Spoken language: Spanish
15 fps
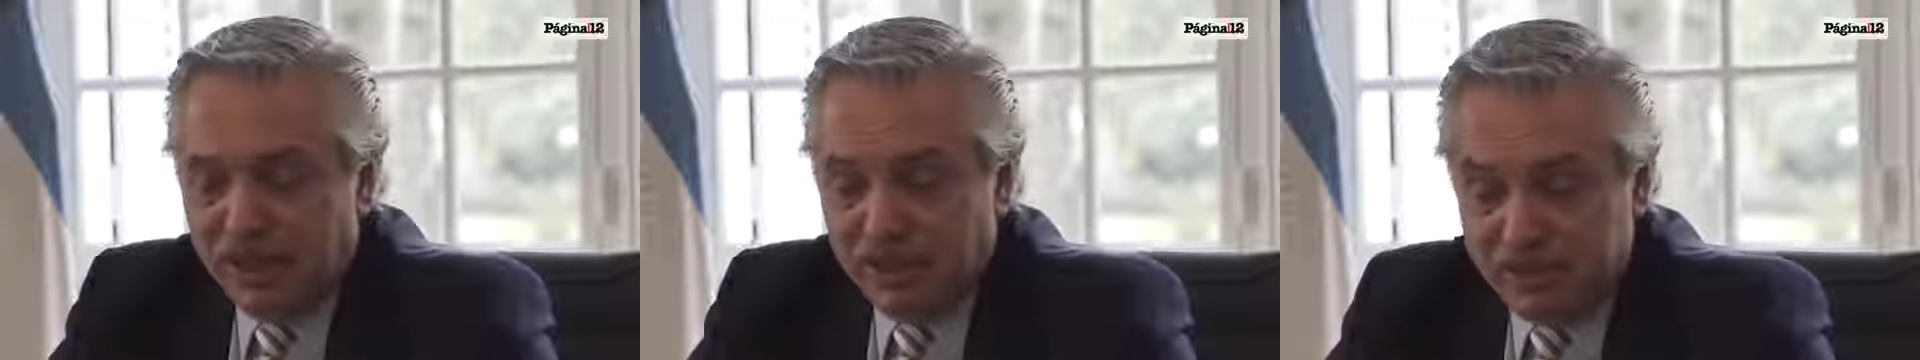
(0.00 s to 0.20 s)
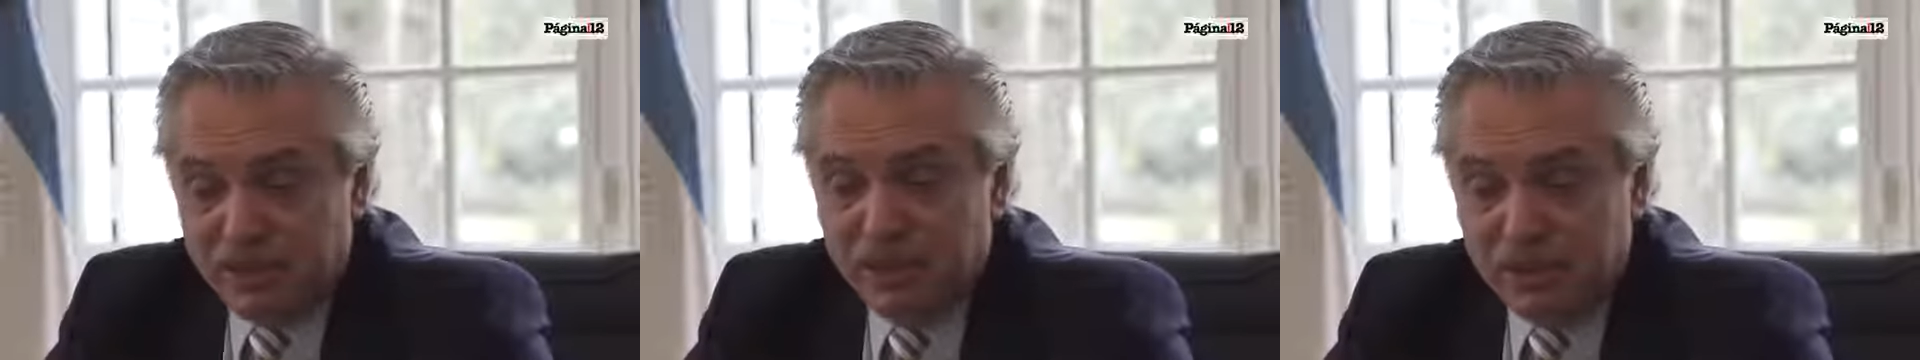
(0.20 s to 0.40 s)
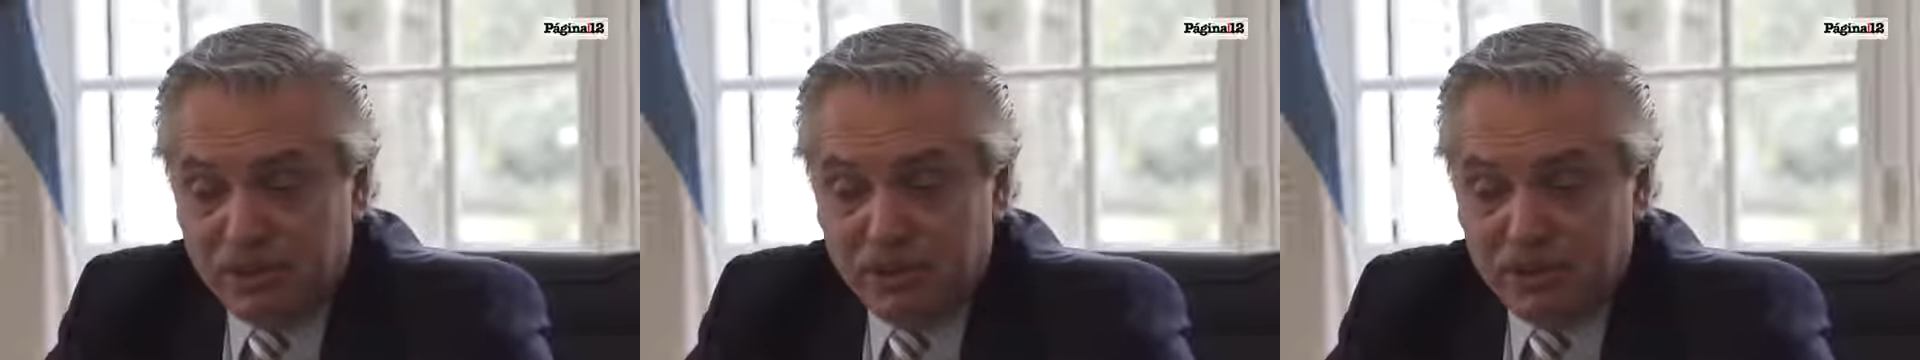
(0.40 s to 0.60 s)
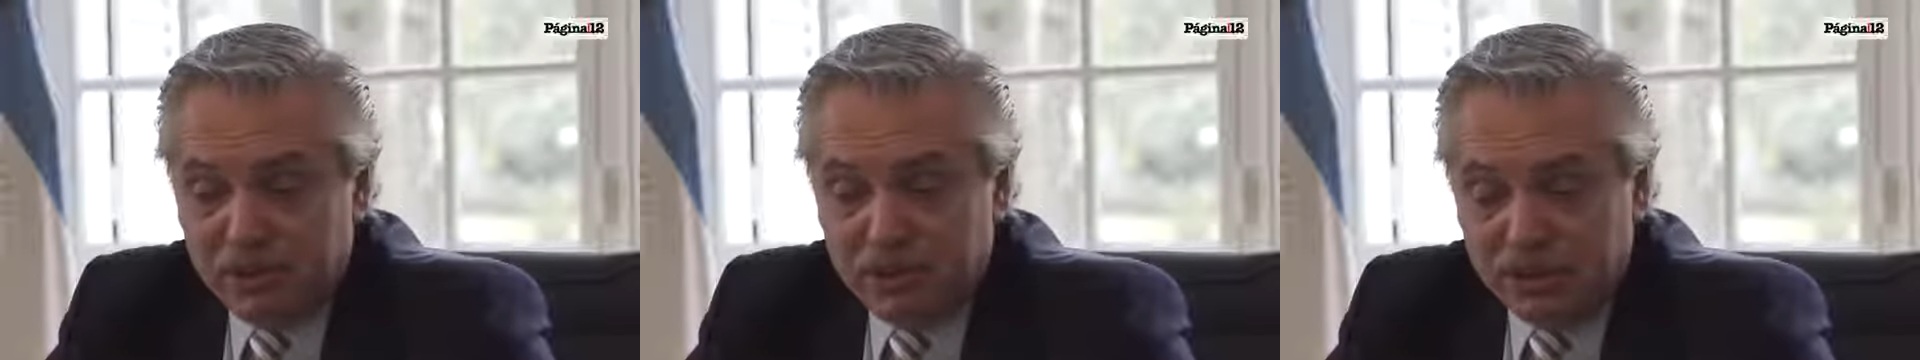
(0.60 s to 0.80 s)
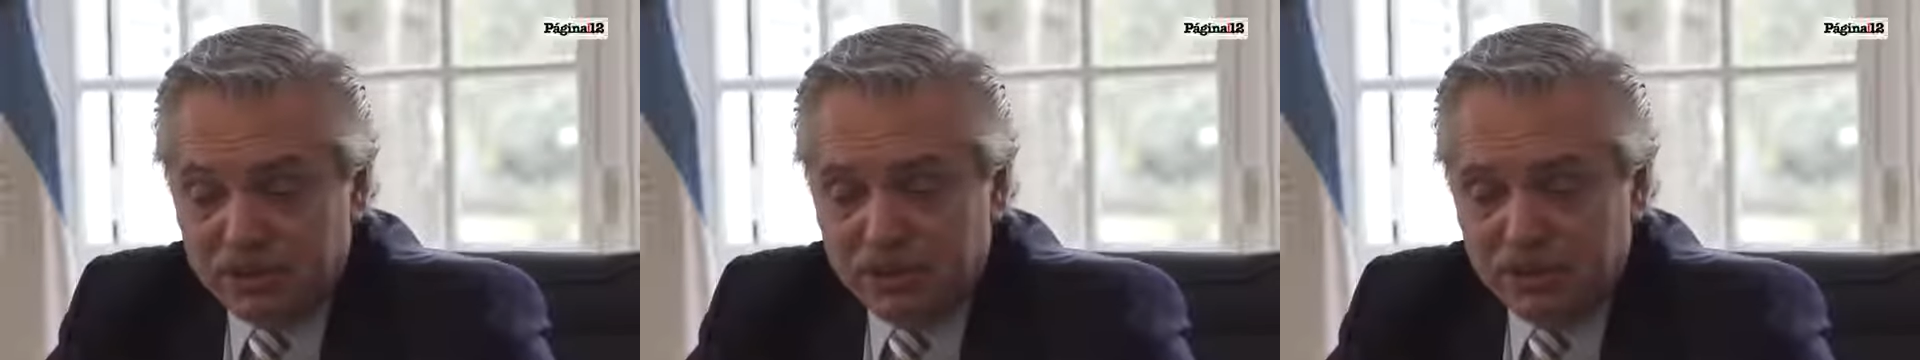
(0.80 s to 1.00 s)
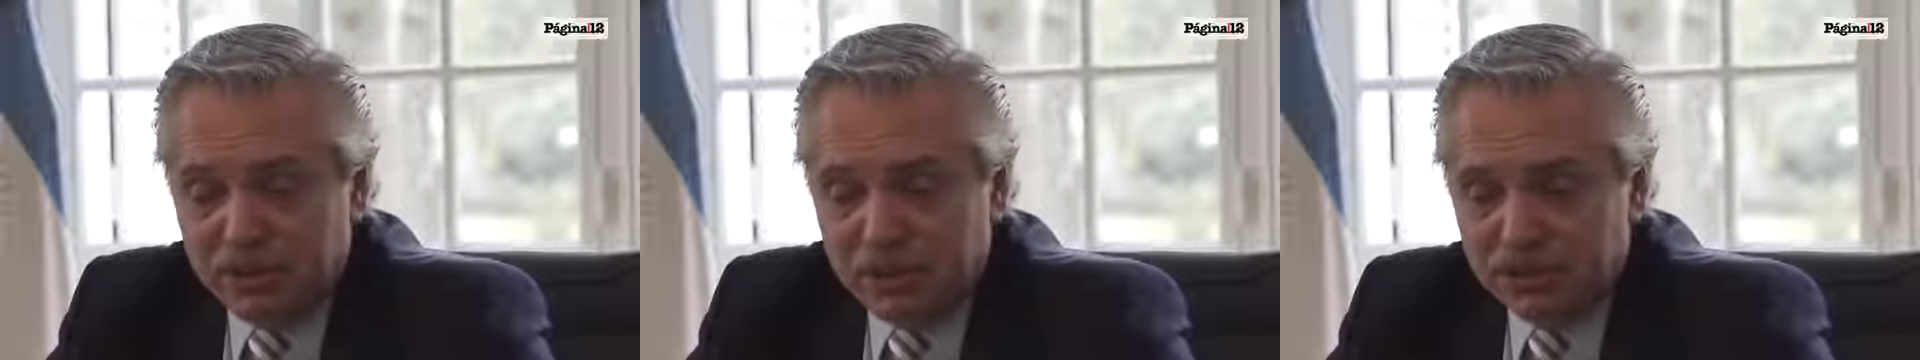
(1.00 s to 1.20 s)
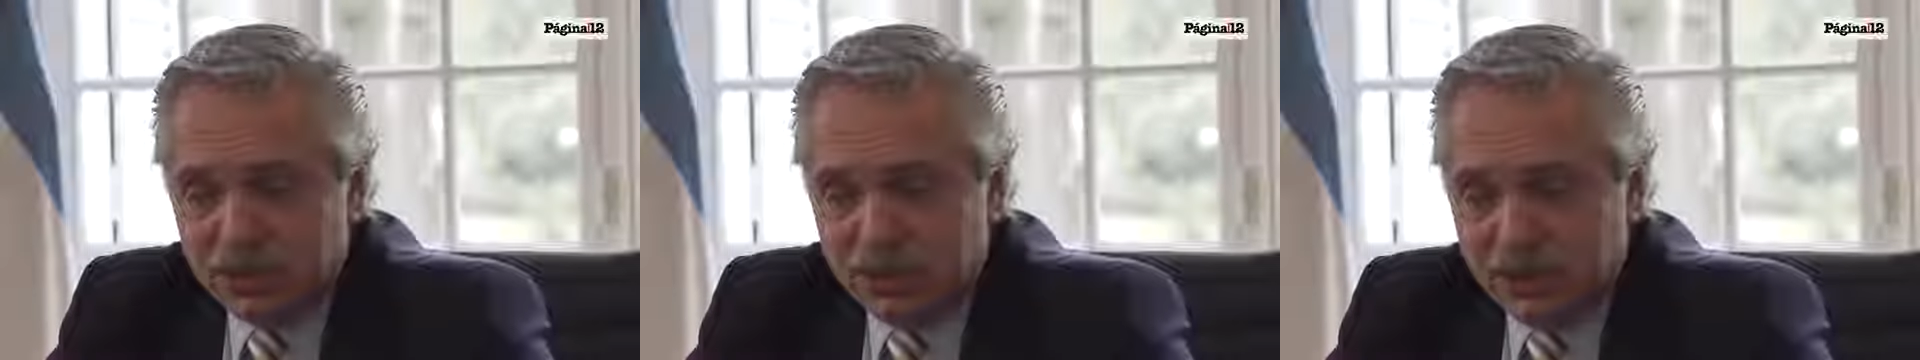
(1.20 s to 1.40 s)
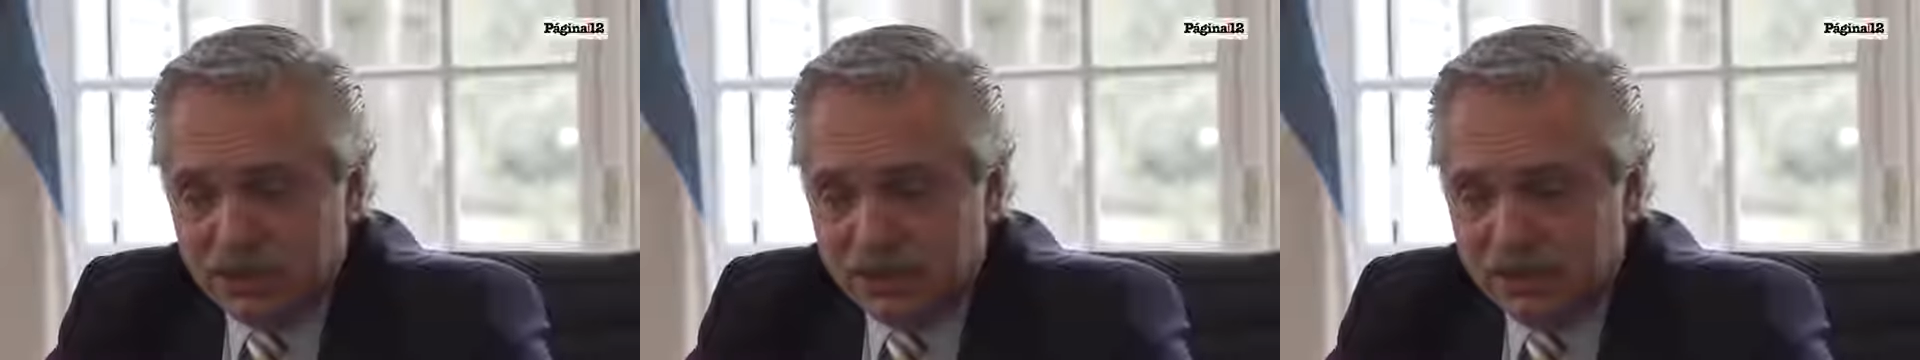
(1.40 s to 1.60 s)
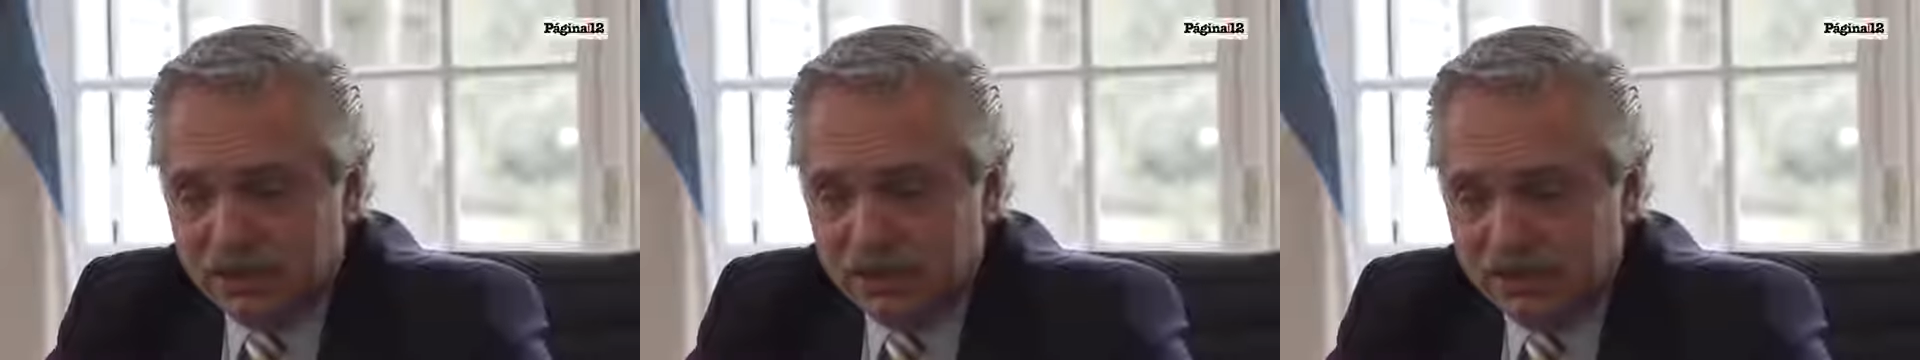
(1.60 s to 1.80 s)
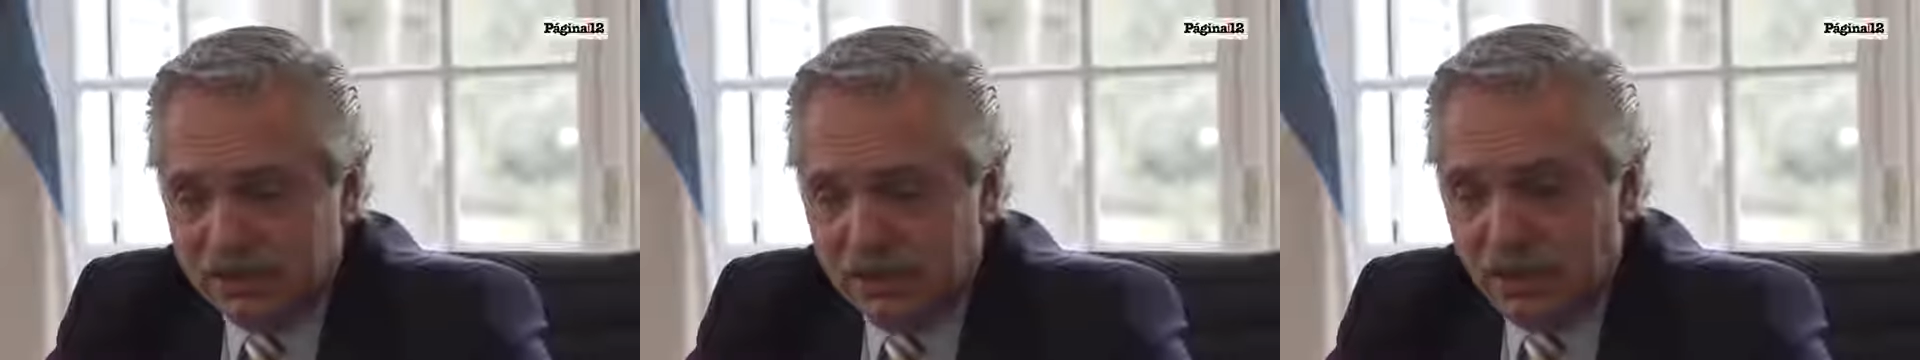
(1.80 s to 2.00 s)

Así nos ven me pareció impresionante.